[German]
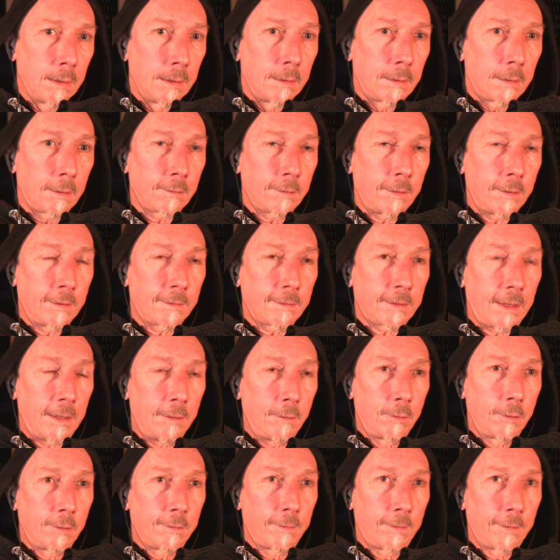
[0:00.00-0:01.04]
Das waren jetzt
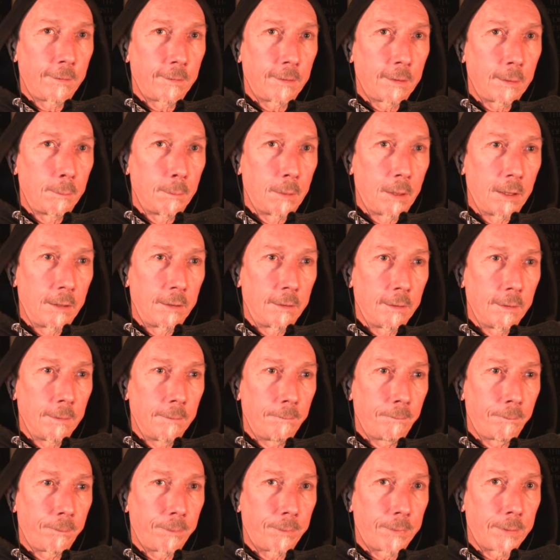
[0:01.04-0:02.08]
21 Mal, ne?
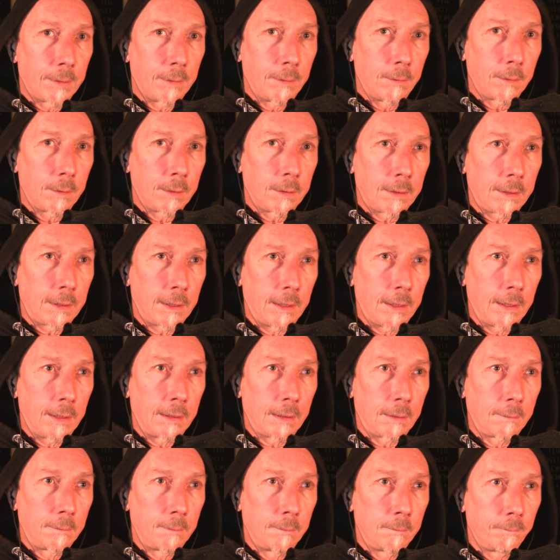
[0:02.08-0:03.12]
Okay,
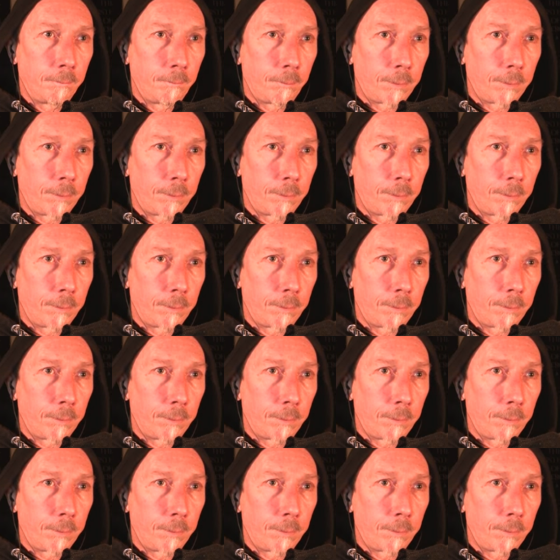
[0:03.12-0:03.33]
dann